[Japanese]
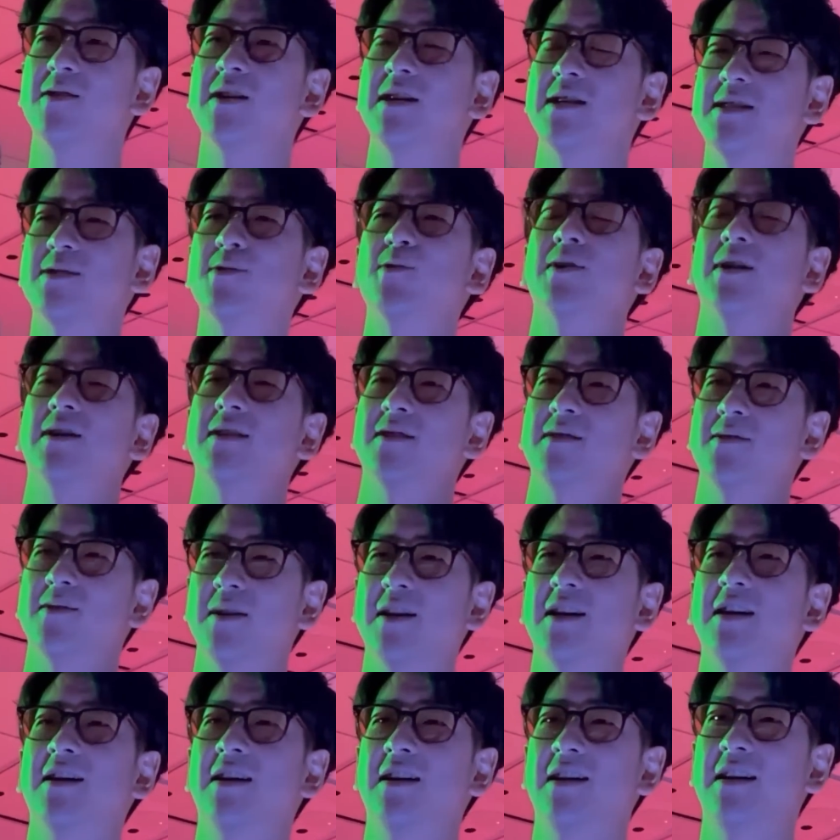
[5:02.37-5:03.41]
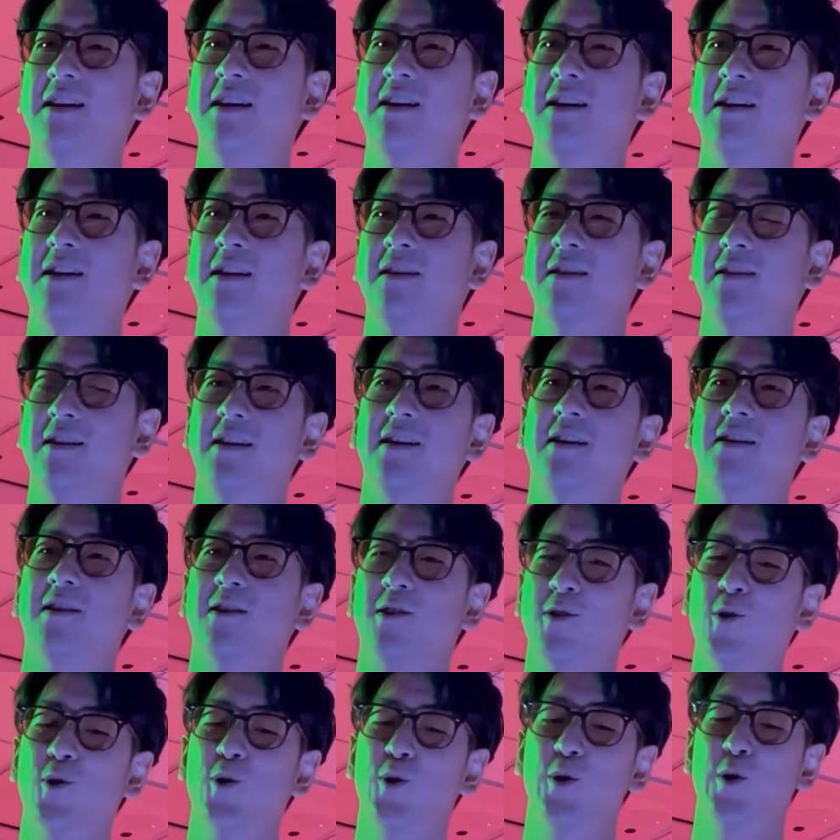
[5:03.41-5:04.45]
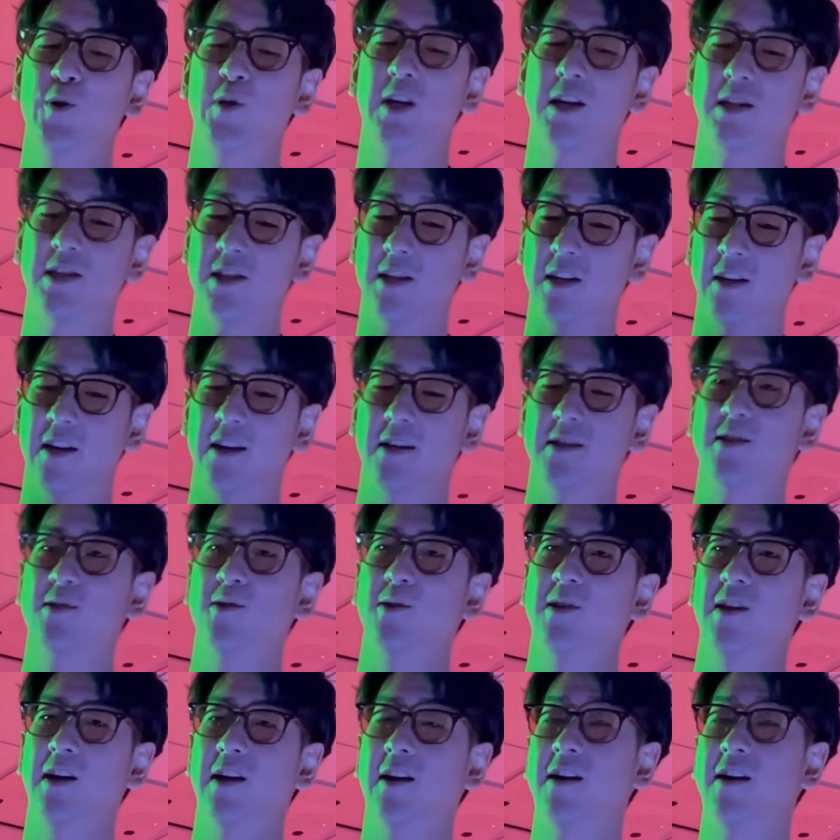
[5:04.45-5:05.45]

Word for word: ないそうなんですよね。で結局家賃が安くて、